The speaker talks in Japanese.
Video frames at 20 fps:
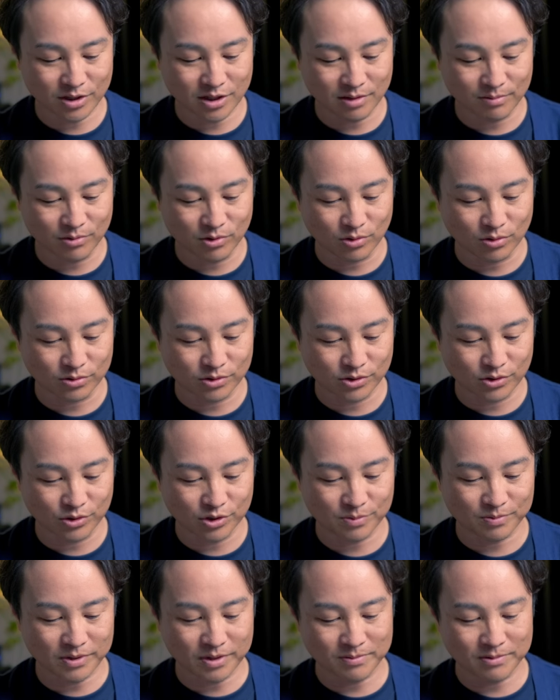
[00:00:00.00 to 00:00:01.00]
時はもう
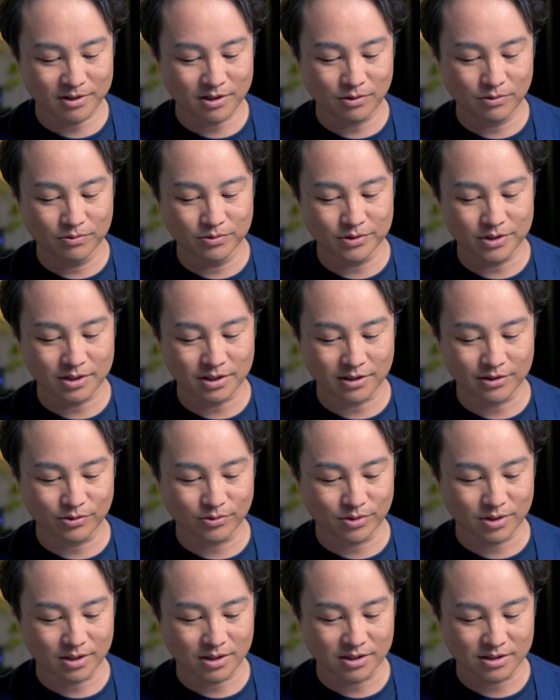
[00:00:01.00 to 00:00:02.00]
常時プレビューがオフになる
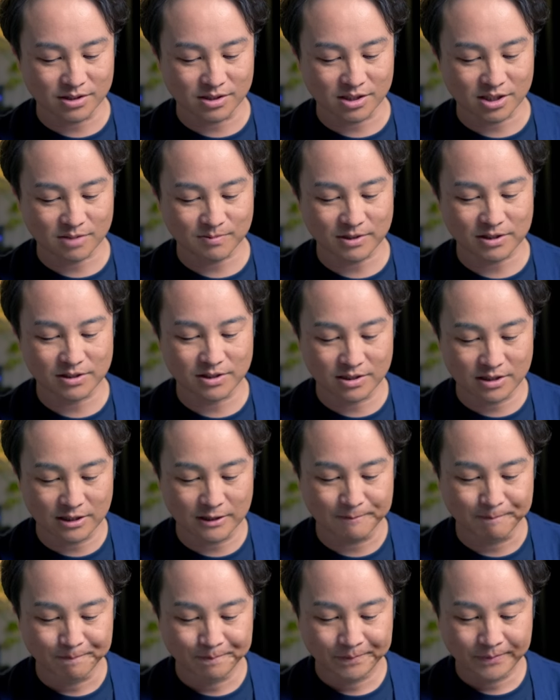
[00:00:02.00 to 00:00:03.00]
ような感じにしてます
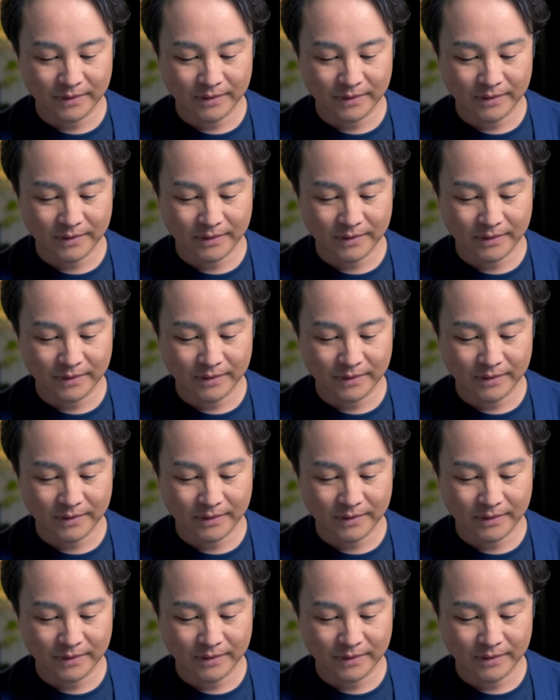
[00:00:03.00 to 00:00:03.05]
し、